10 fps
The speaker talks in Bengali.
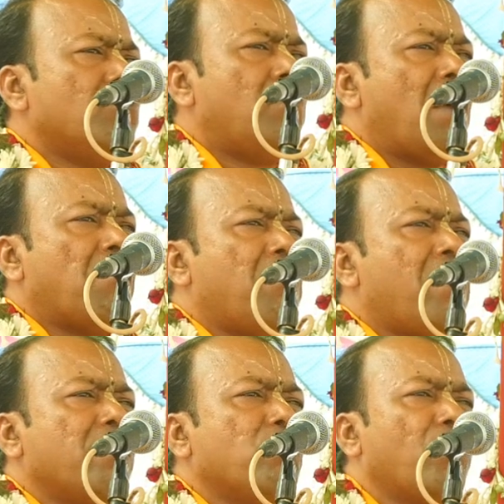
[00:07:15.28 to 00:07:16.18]
বাবা
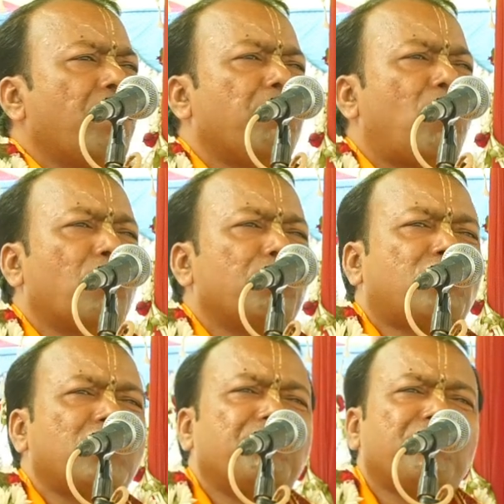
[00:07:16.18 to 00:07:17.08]
মার মনে বড়
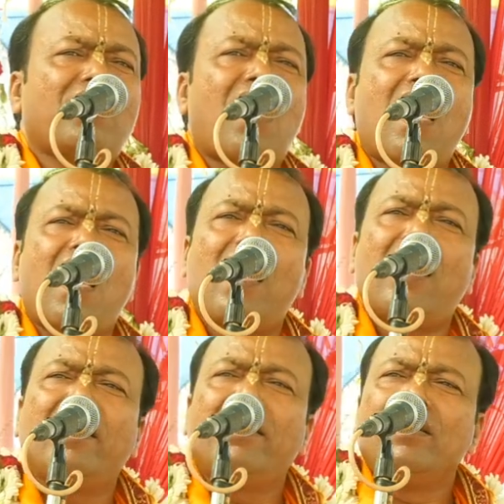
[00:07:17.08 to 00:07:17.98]
চিন্তা
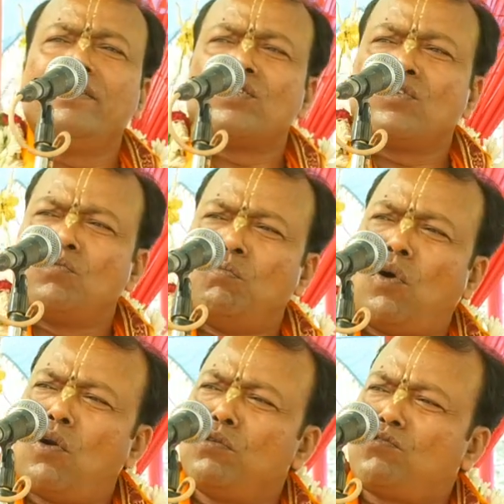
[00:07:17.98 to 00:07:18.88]

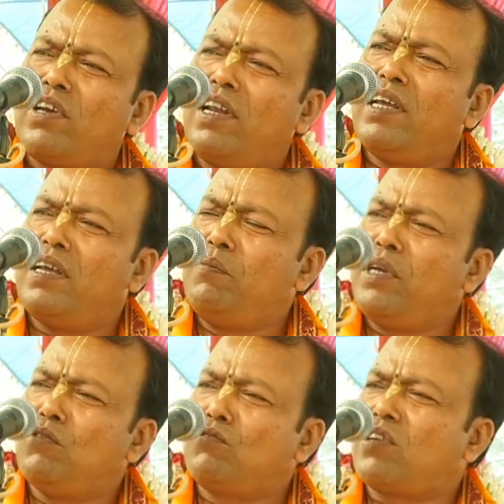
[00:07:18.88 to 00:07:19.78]
বড় ছেলে
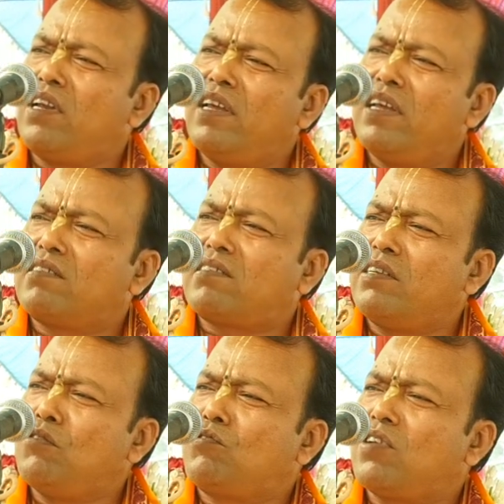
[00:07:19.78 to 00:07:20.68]
মেজ ছেলে
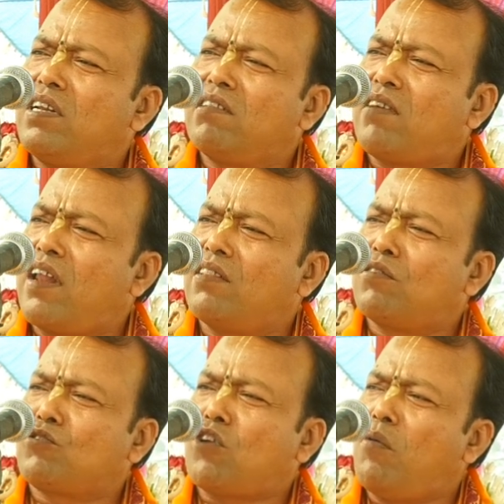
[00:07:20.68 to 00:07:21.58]
সেজ ছেলে তারা
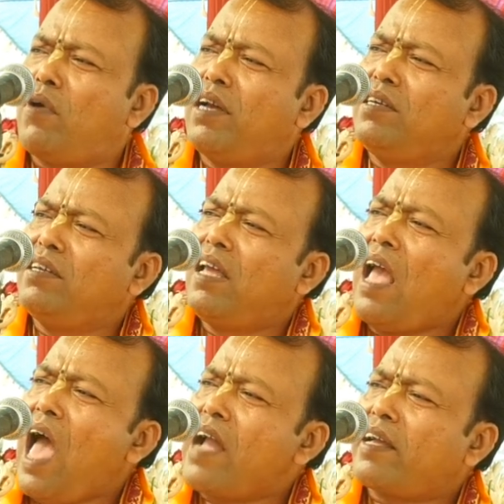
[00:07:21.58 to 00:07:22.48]
তো সবাই
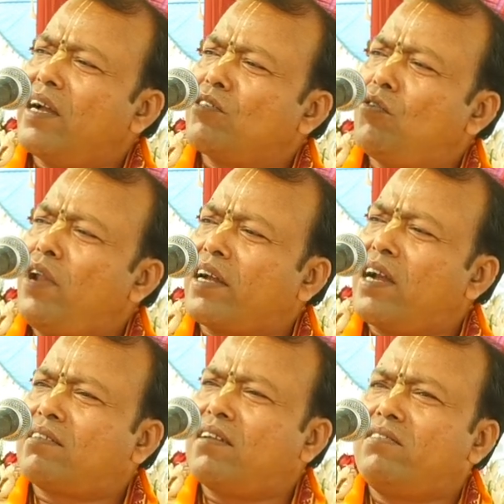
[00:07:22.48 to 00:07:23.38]
এক একজন এক
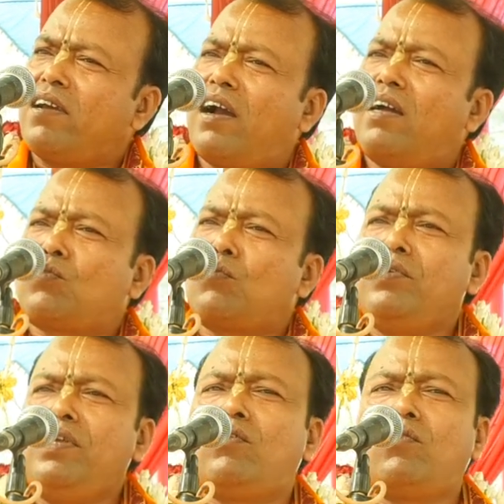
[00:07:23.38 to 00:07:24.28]
একটা জায়গা
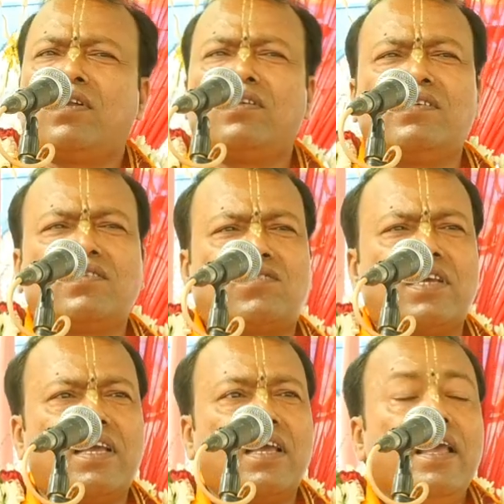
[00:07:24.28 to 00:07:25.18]
তৈরি করে
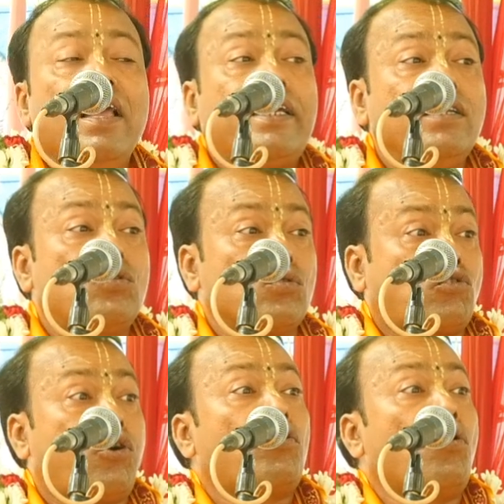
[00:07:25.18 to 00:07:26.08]
নিয়েছে কিন্তু
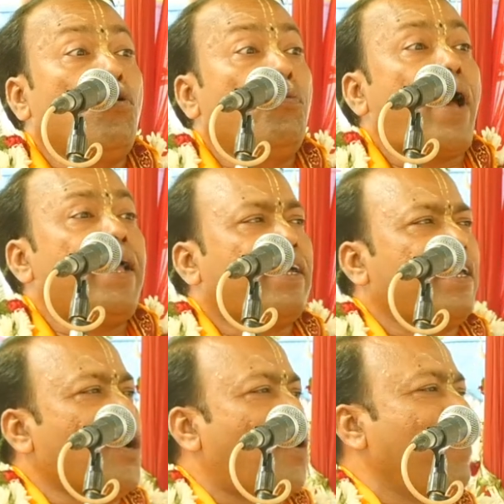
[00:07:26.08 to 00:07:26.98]
ছোট উপায়
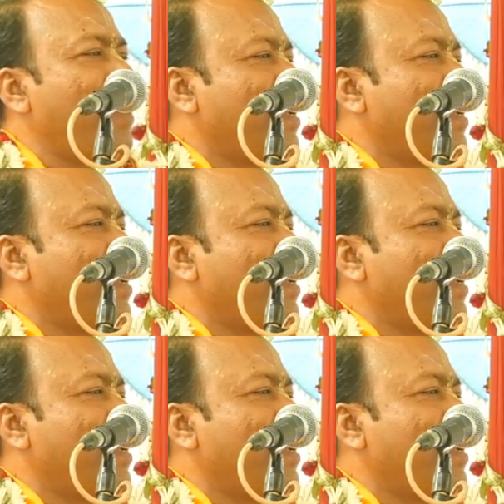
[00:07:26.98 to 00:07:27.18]
কি হবে